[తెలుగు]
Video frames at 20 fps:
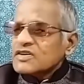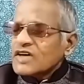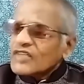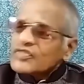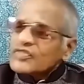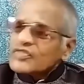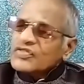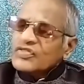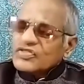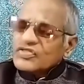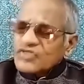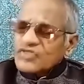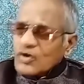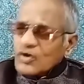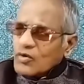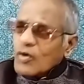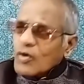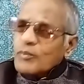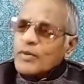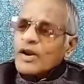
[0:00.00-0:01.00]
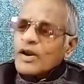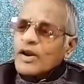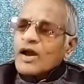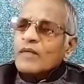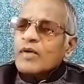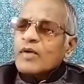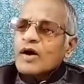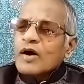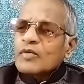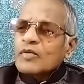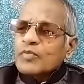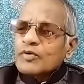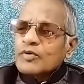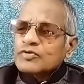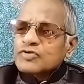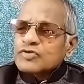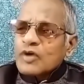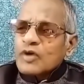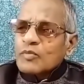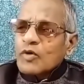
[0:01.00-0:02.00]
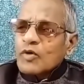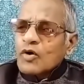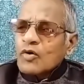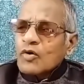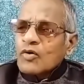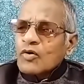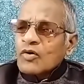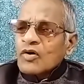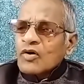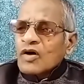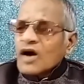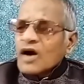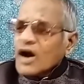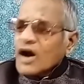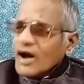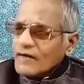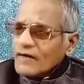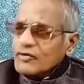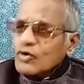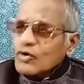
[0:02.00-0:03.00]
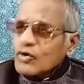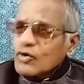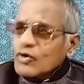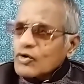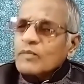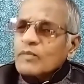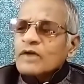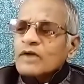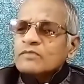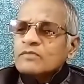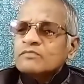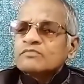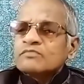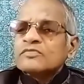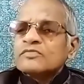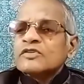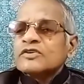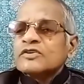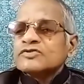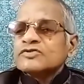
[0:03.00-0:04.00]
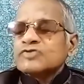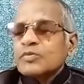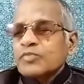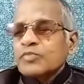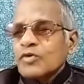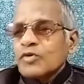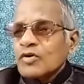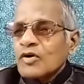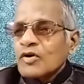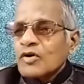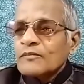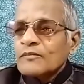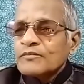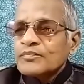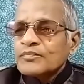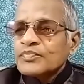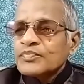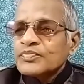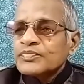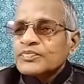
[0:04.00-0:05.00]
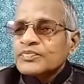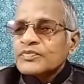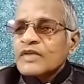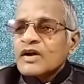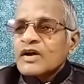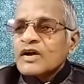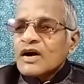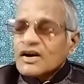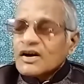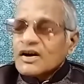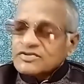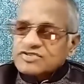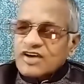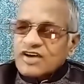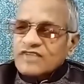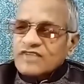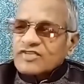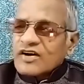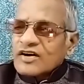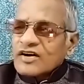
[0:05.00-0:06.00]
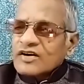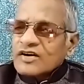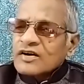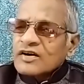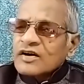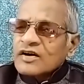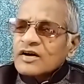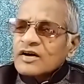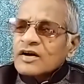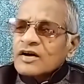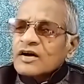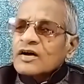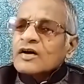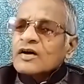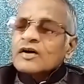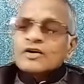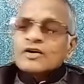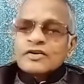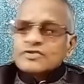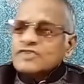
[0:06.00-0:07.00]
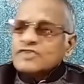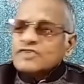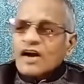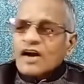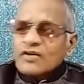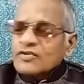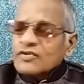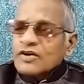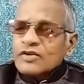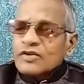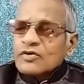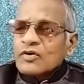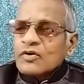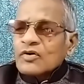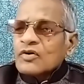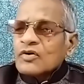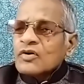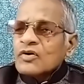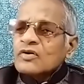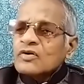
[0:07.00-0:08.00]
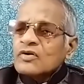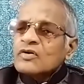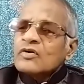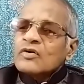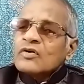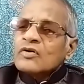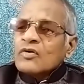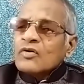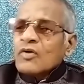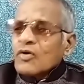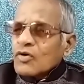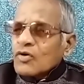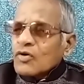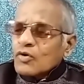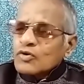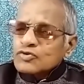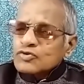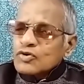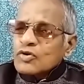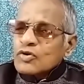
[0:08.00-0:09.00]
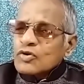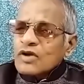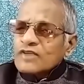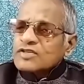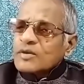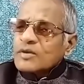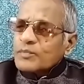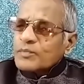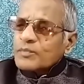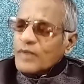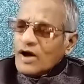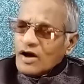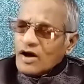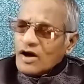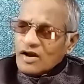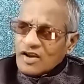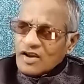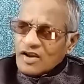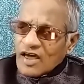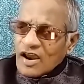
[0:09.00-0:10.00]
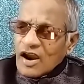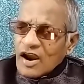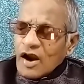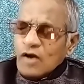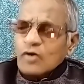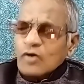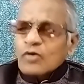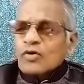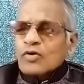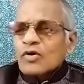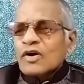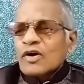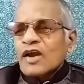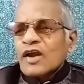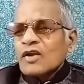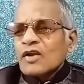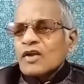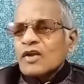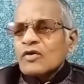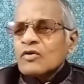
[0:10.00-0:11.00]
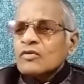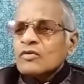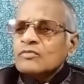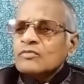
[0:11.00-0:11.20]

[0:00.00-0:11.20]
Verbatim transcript: ఎంత గొప్ప లాభాలు పొందుతామో అవి కూడా మనం చెప్పుకున్నాం అంచేత జ్ఞానం ఏదో ఓ రోజో లేకపోతే నెలాళ్ళు రెండు నెలలు